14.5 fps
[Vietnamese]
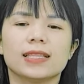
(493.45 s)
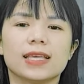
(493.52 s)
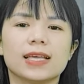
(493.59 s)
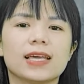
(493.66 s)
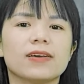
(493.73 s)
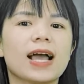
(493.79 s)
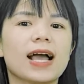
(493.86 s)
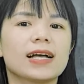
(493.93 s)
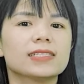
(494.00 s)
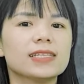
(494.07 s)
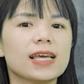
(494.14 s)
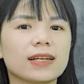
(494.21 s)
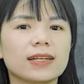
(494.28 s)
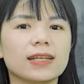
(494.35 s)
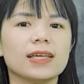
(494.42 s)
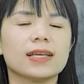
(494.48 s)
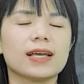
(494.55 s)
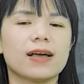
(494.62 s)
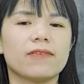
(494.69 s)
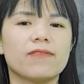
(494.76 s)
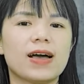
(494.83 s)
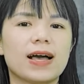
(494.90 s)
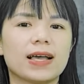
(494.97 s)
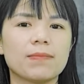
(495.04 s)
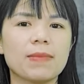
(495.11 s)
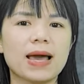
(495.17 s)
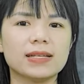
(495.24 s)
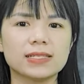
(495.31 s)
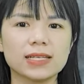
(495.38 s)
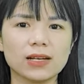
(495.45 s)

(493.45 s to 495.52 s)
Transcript: thì cái cẳng chân ấy cả và cái bàn